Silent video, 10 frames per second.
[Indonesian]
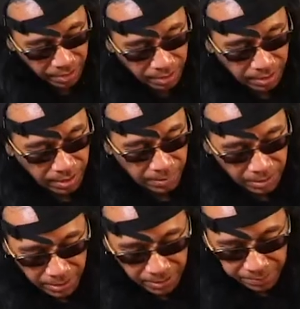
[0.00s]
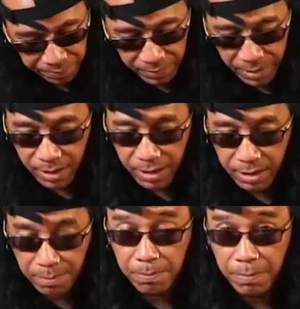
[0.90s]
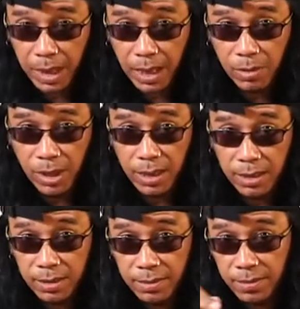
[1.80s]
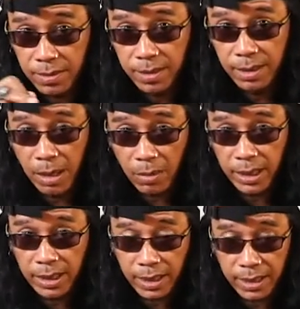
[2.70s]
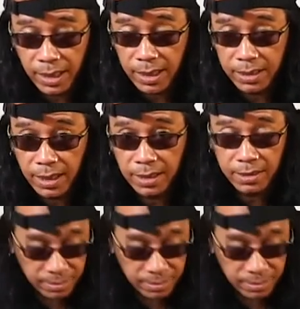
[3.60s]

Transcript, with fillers: uh, apa namanya uh, picking gua di bawahnya tadi yang yang